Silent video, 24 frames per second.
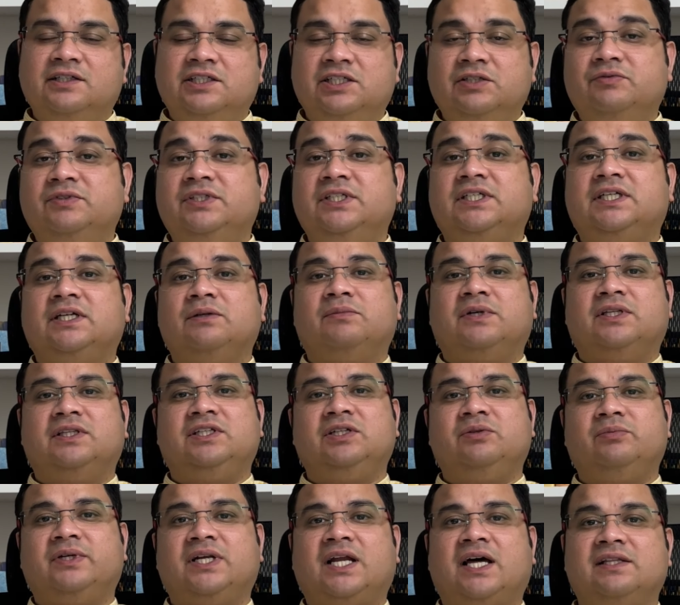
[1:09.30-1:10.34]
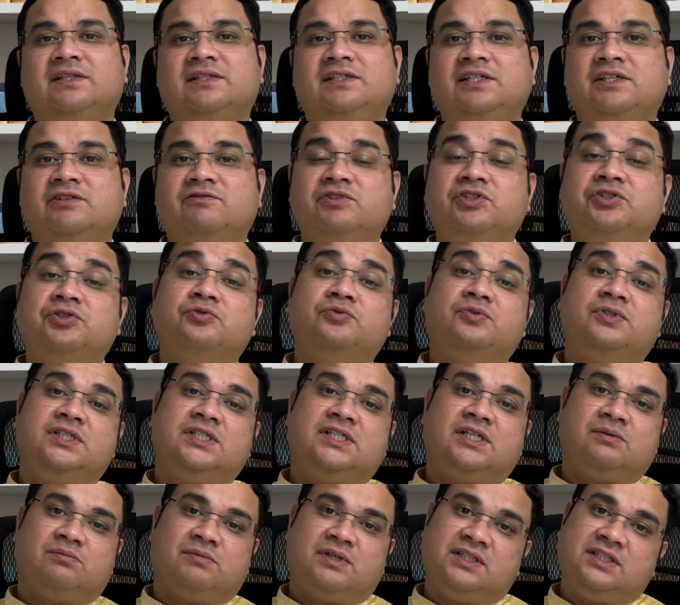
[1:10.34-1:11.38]
शिव जी के मंदिर बना दिए विष्णु जी
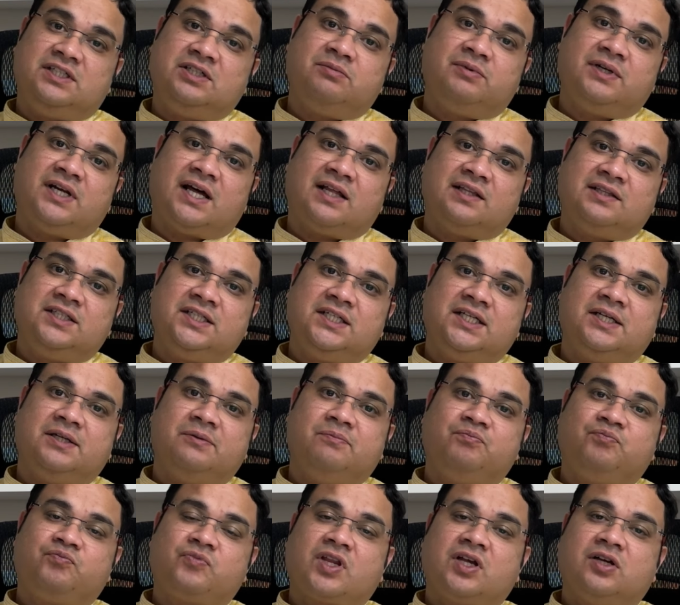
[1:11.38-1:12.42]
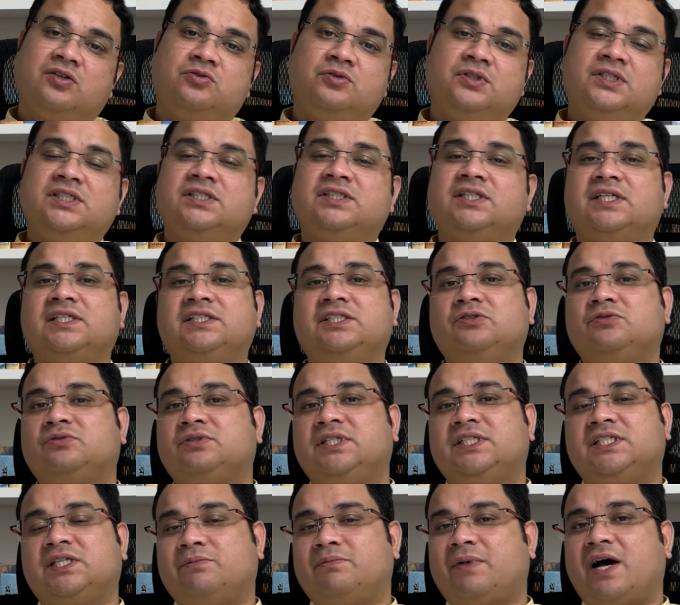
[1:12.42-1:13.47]
के मंदिर बना दिए तो इस तरह से
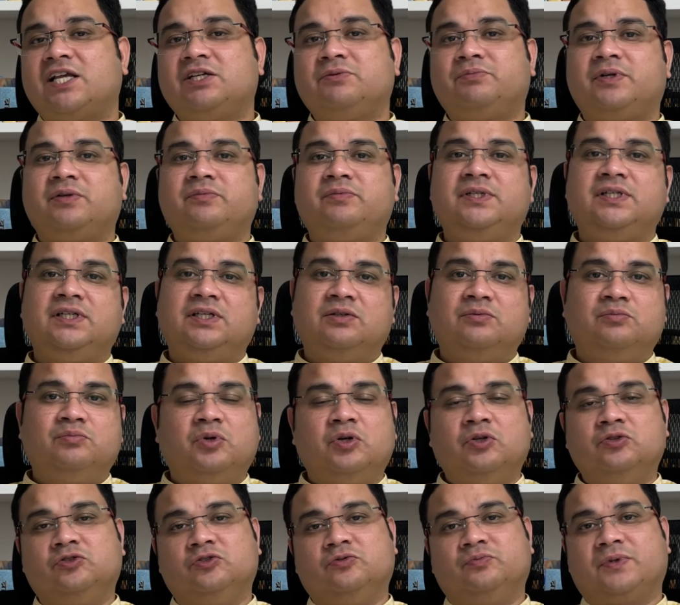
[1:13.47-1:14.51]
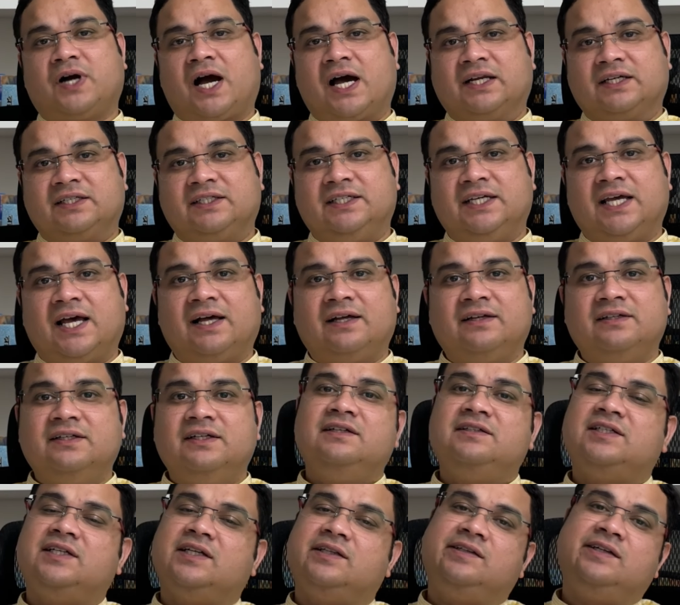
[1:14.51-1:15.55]
उसने समाज पर भी बहुत उपकार किया
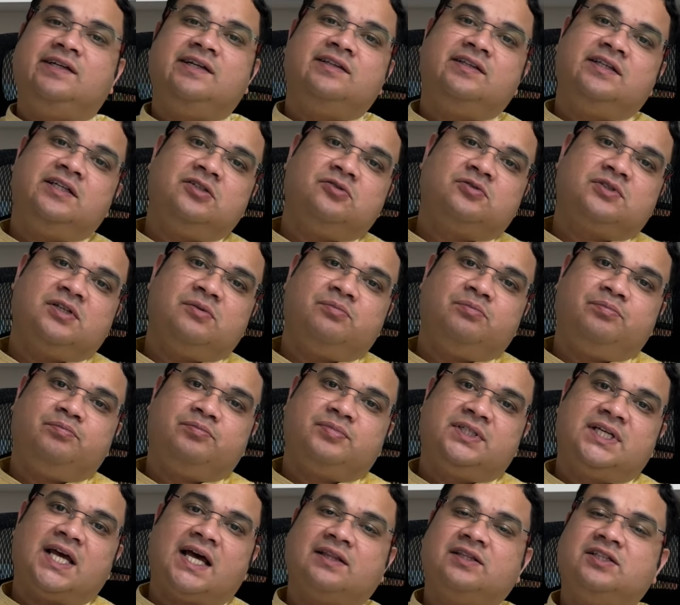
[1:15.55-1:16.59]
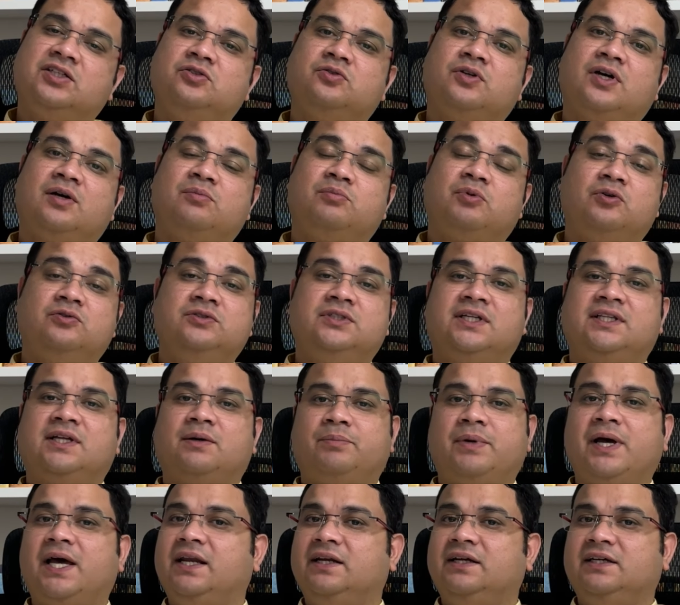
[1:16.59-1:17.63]
इससे धीरे धीरे उसकी ख्याति जो है बहुत ज़्यादा
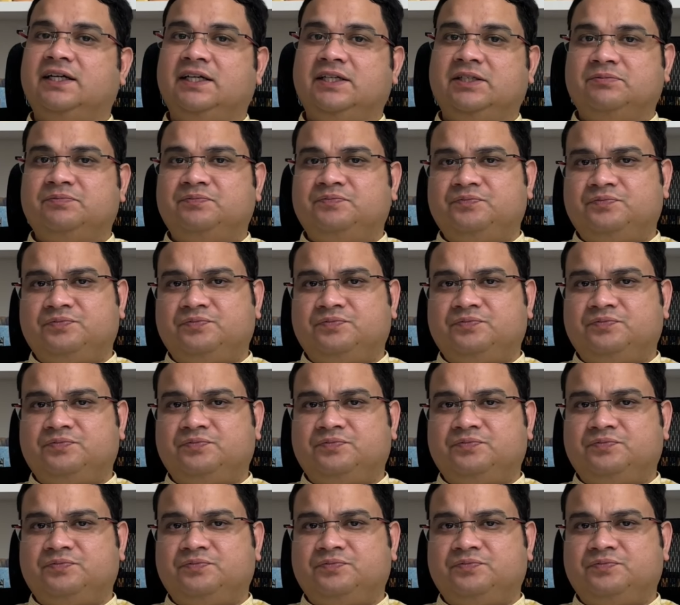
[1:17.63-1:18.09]
फैल गई